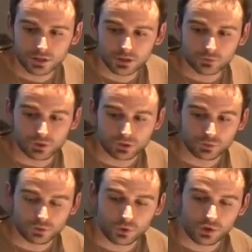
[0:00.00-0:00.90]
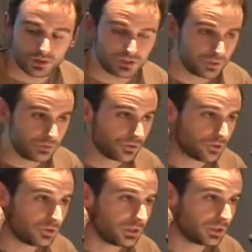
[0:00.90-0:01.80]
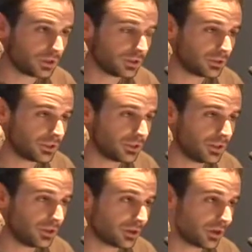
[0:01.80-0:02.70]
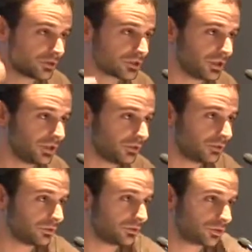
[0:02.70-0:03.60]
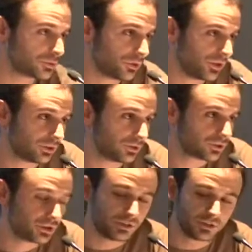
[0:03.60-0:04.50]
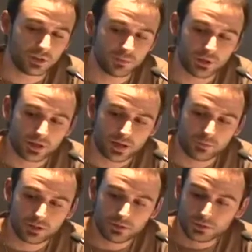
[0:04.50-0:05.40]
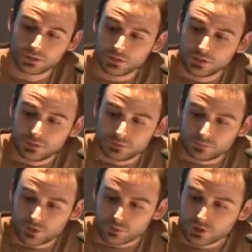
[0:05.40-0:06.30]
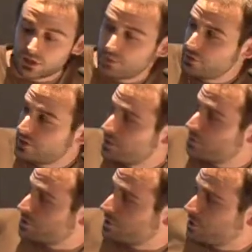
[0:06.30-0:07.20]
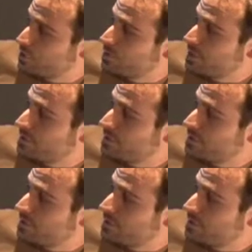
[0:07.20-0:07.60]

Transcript: Bueno, esto es un poco la distribución del, dinero que ha conseguido los proyectos en, Bercami vemos que la mayoría pues, se sitúa